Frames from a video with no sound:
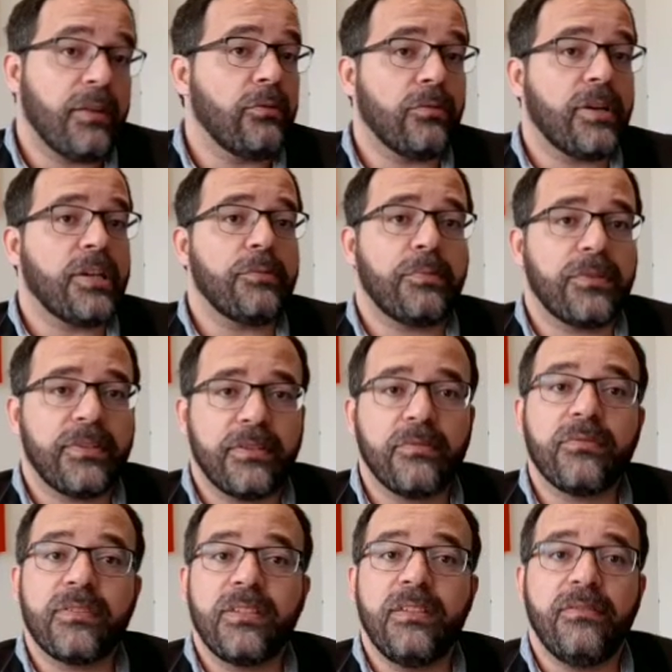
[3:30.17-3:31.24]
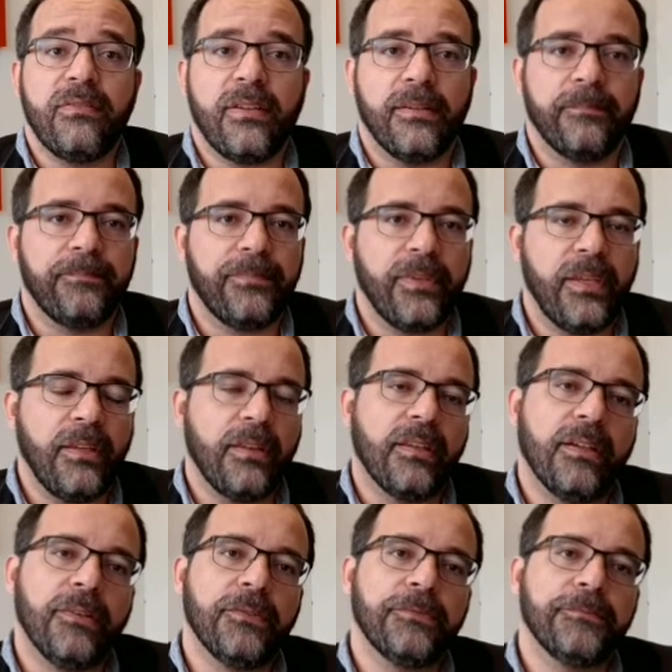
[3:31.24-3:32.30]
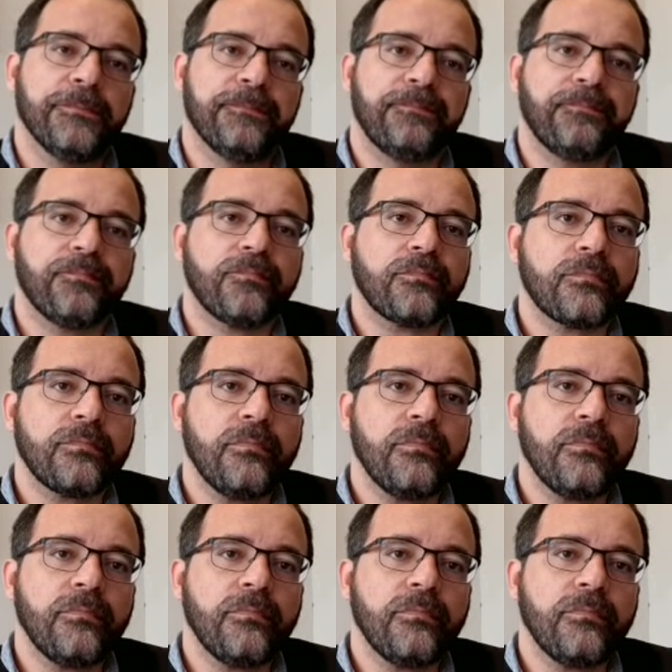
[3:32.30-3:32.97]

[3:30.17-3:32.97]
Era um lugar de processão cívica. Então,